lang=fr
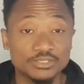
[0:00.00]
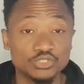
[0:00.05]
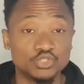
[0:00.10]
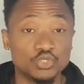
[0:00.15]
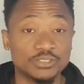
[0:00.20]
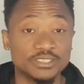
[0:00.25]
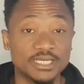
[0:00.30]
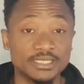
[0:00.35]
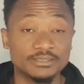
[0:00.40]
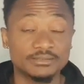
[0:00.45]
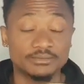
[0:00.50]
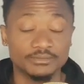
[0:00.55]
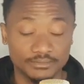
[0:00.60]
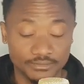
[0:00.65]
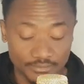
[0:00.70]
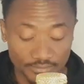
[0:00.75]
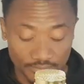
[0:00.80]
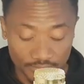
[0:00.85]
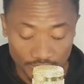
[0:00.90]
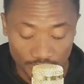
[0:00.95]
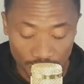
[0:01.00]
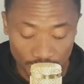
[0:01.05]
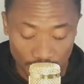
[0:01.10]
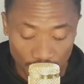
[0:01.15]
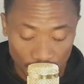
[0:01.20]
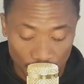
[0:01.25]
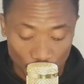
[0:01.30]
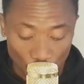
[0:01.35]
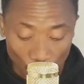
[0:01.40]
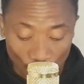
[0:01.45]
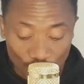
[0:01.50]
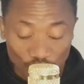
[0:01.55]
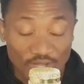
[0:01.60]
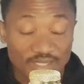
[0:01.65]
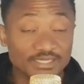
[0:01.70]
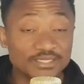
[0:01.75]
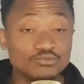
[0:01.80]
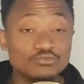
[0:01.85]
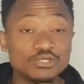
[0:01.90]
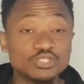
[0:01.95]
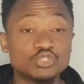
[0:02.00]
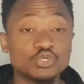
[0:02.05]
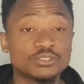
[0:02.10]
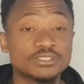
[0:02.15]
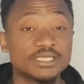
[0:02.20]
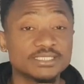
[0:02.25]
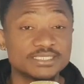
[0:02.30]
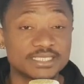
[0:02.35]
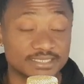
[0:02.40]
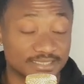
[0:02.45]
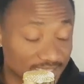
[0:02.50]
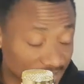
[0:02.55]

Jordan. On voit Liloué Jordan qui est en